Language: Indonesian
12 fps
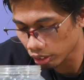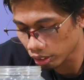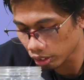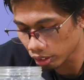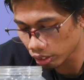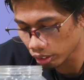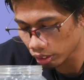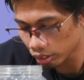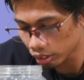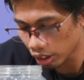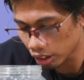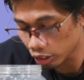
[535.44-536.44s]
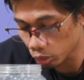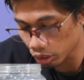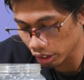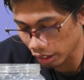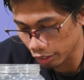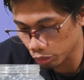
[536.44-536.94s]
Oh, ya,
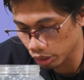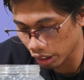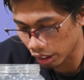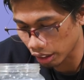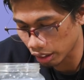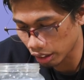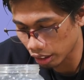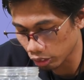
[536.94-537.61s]
dikucilkan juga.